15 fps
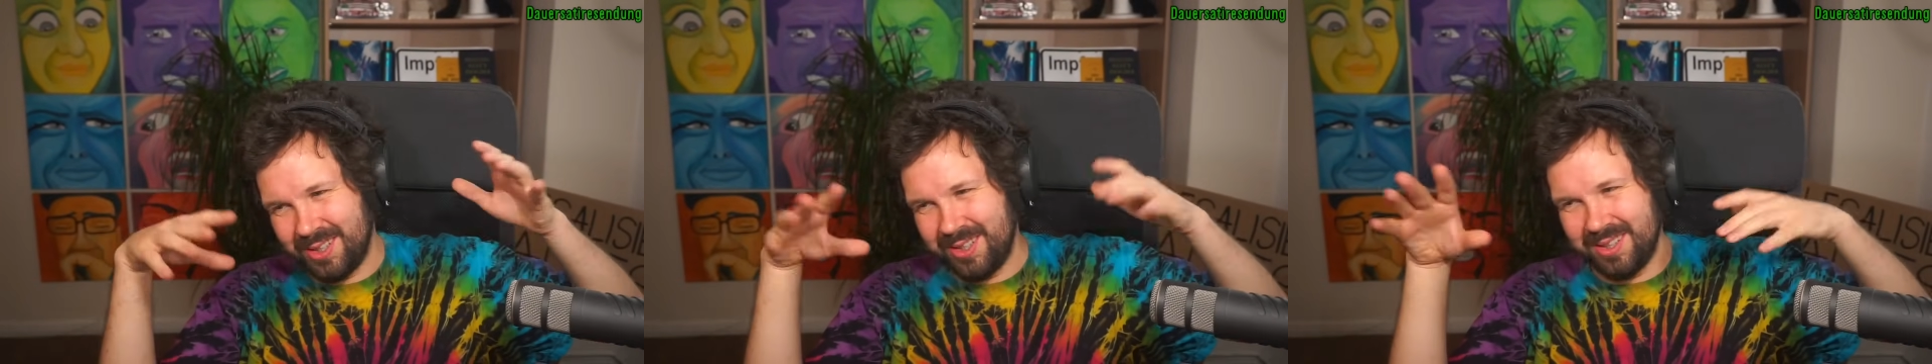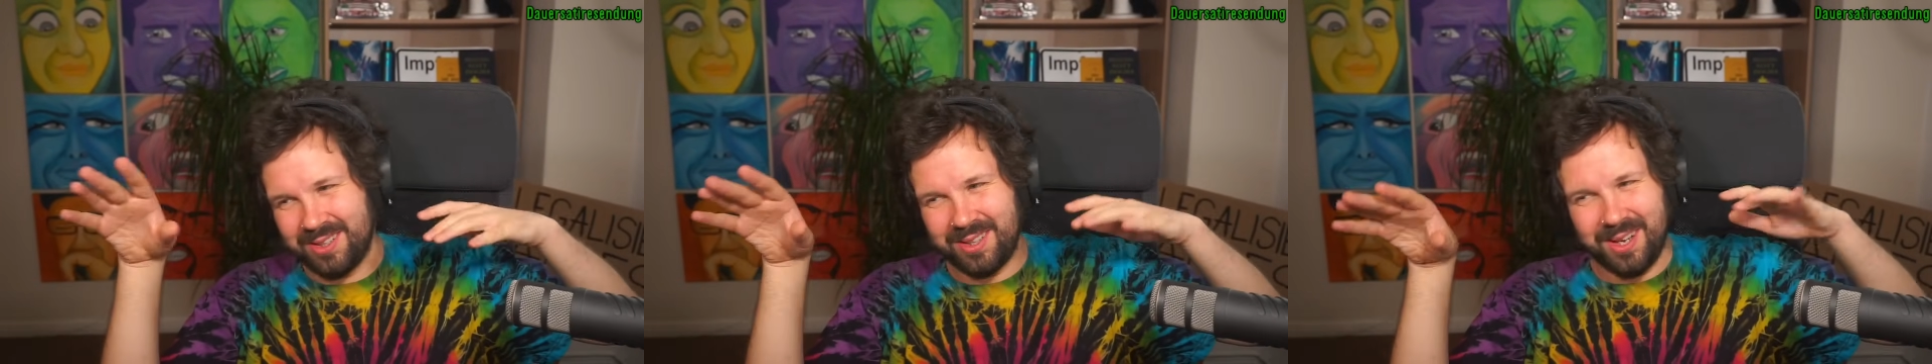
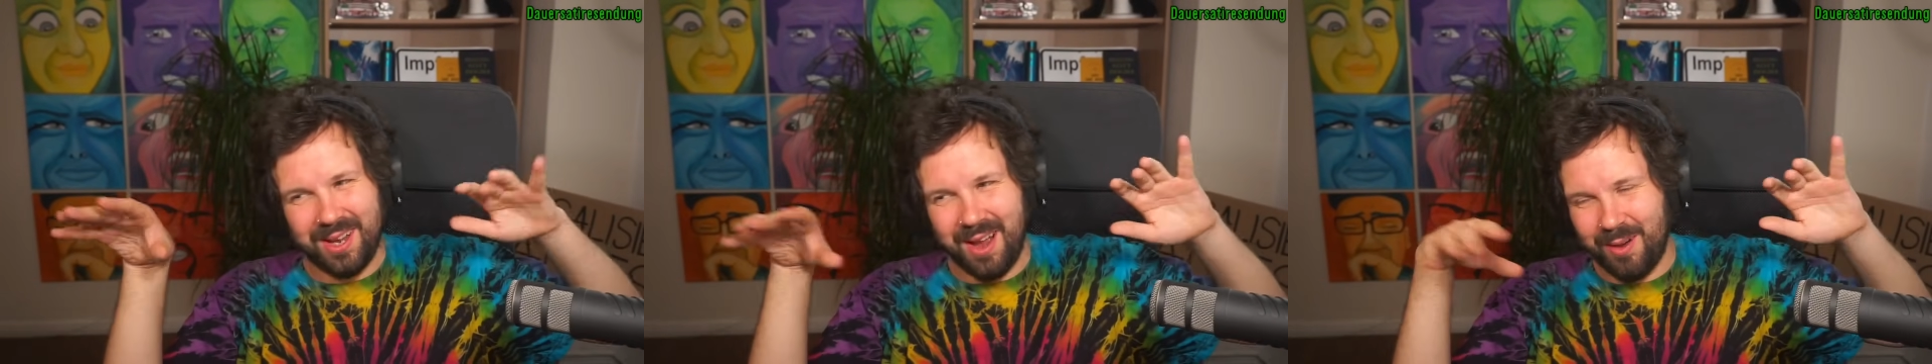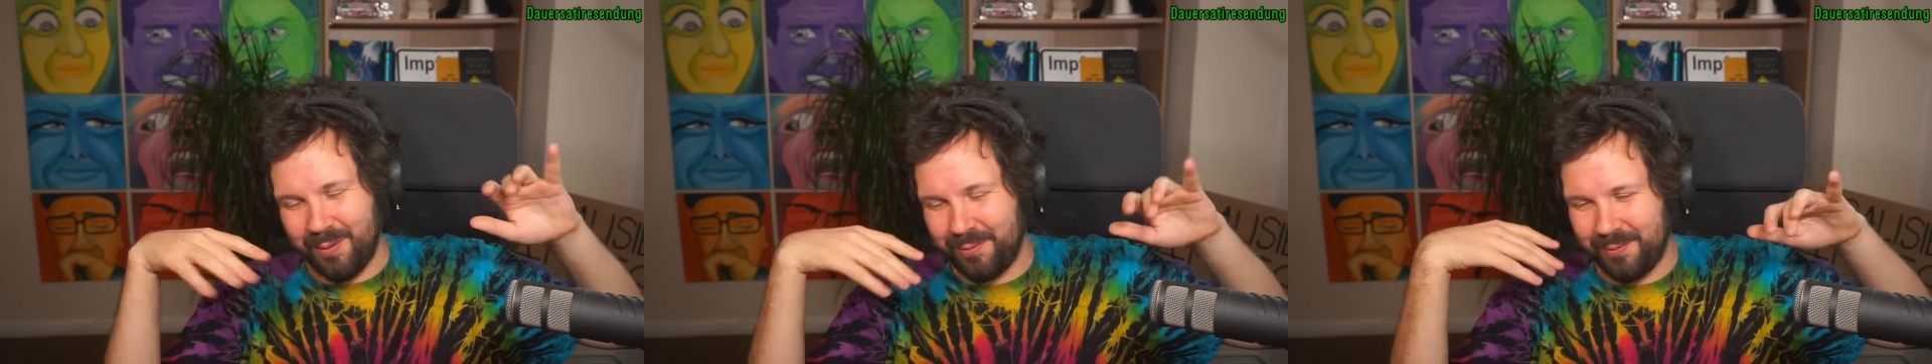ich
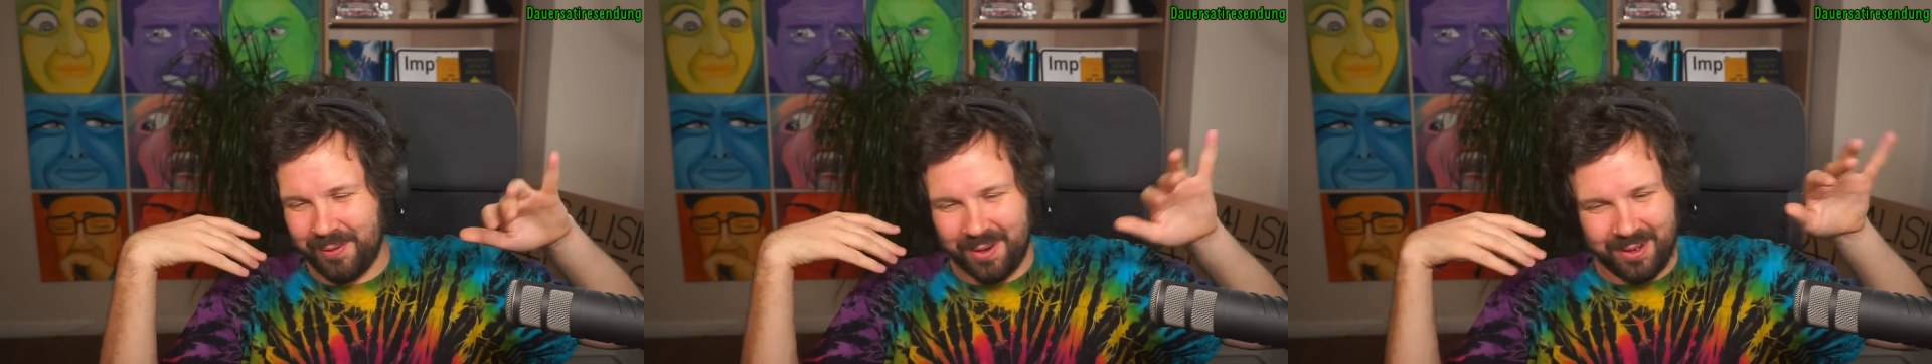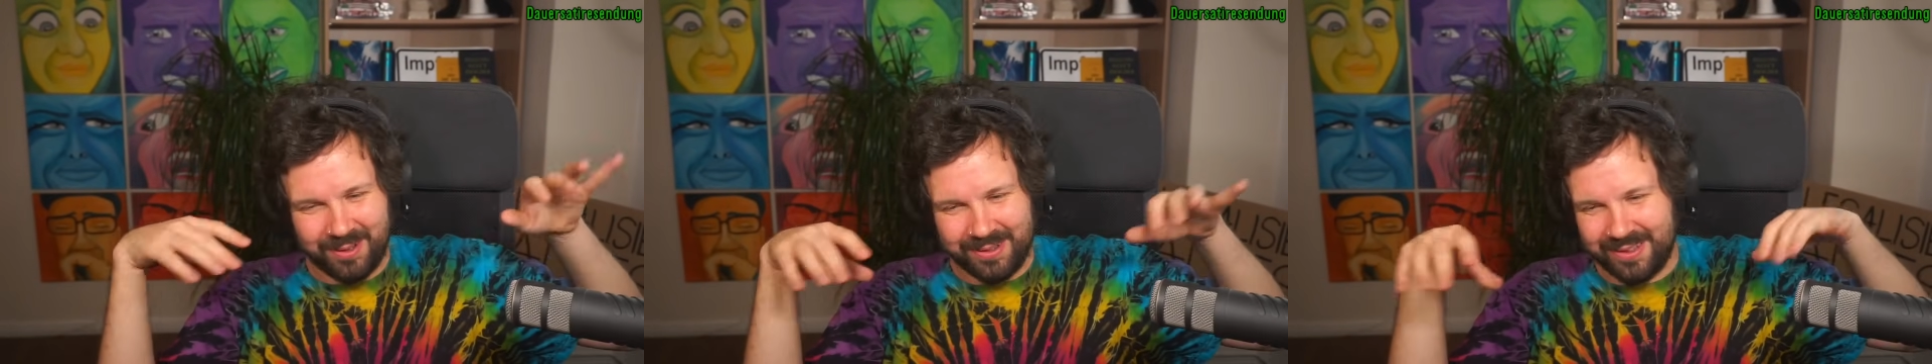gehe auch
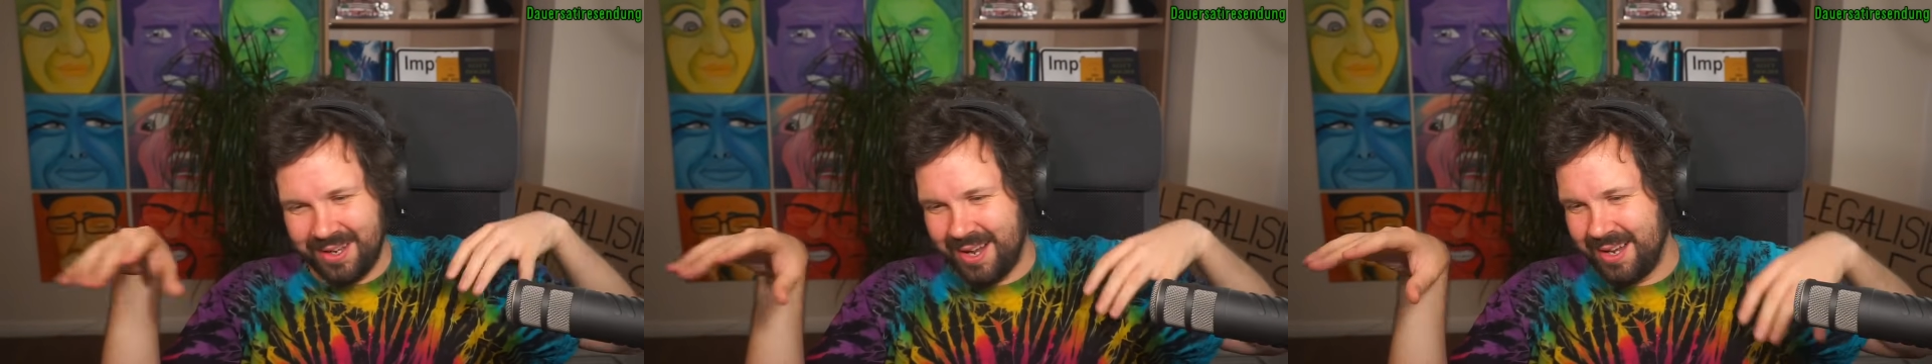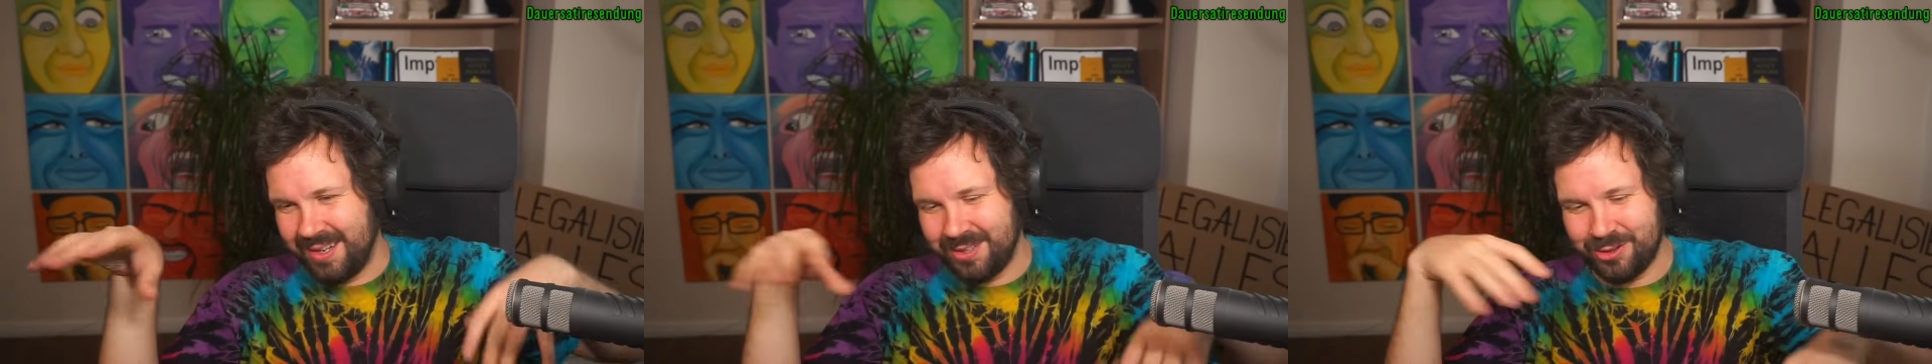von aus, die
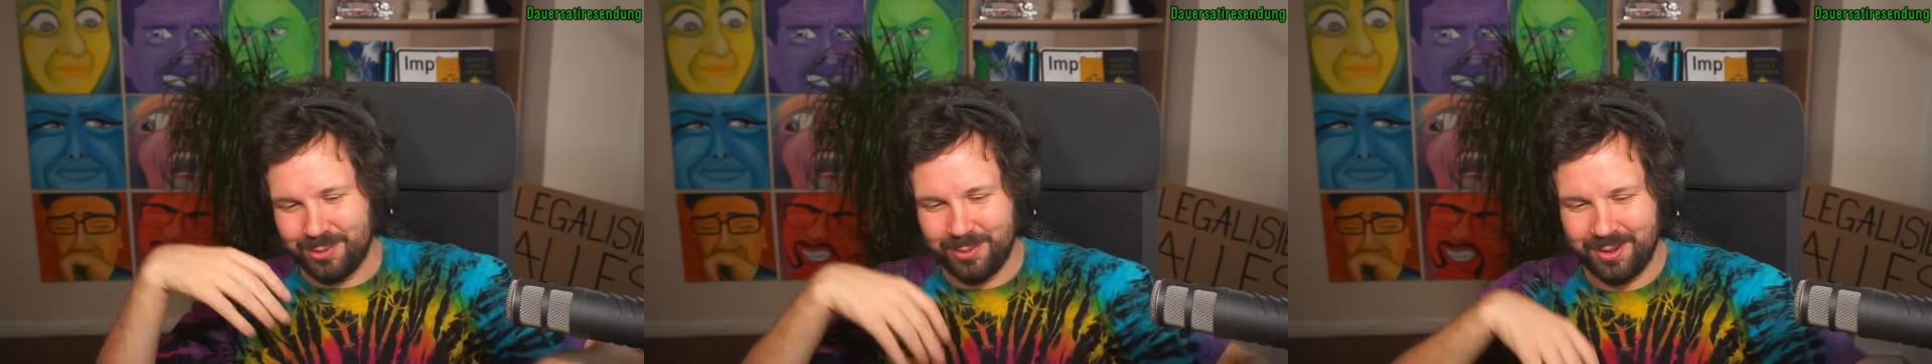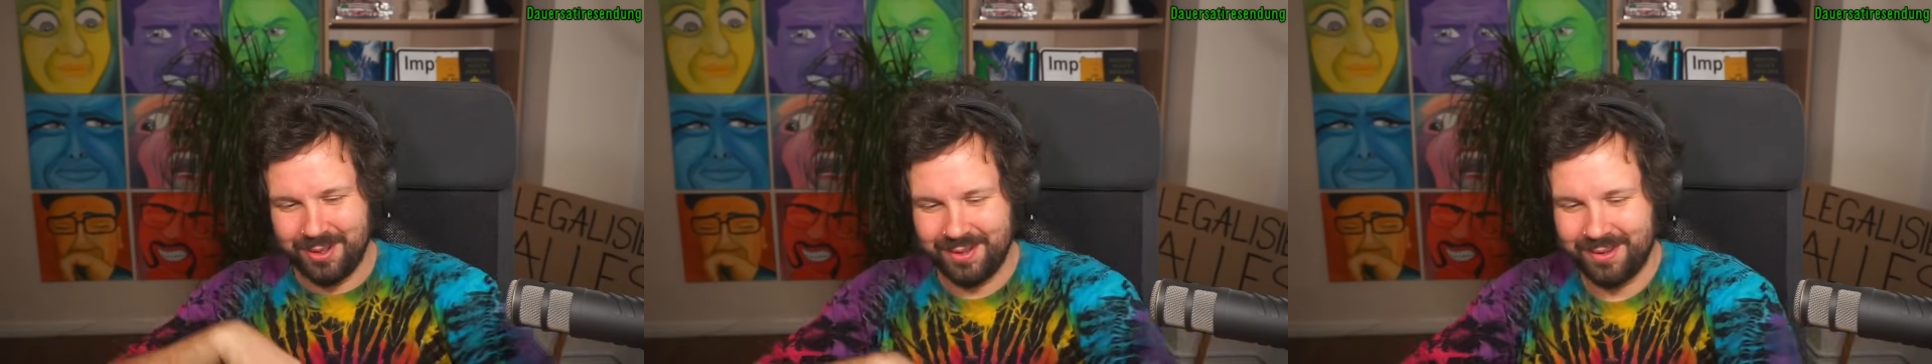einen
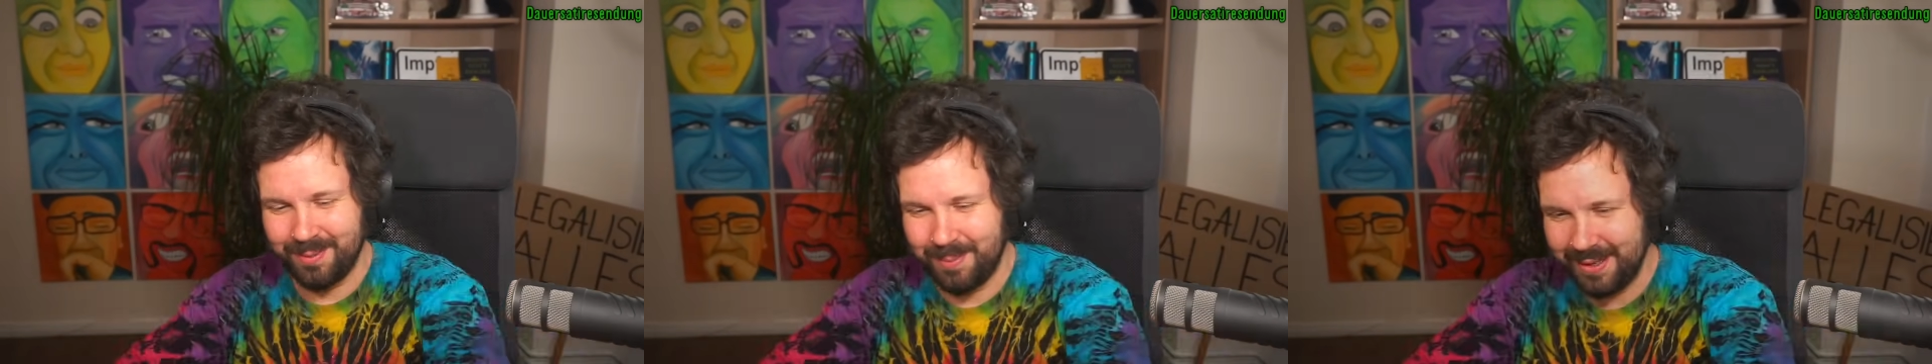Studien sind